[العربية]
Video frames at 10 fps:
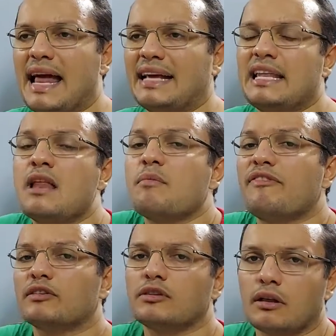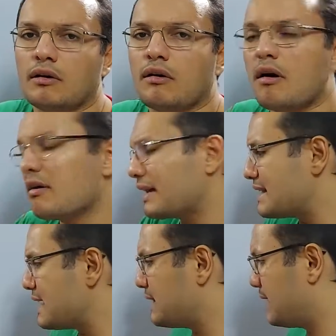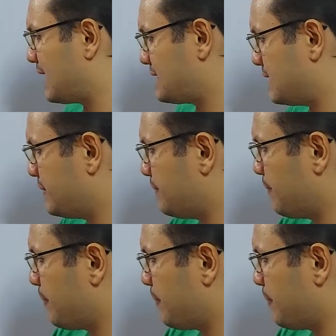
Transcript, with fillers: الحاجات اللي انا بفضلها ار كذا اند كذا